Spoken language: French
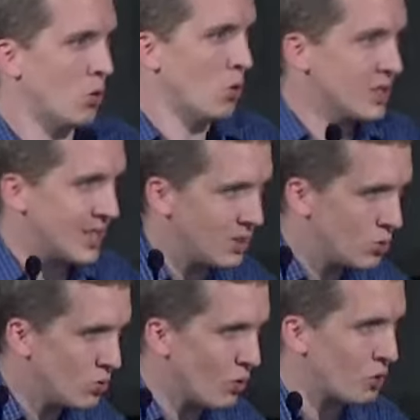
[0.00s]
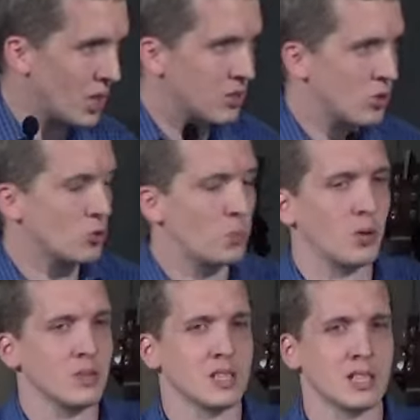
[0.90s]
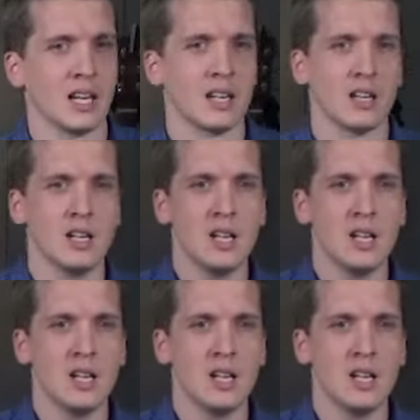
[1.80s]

aux attitudes de nos frères et sœurs du Ier siècle,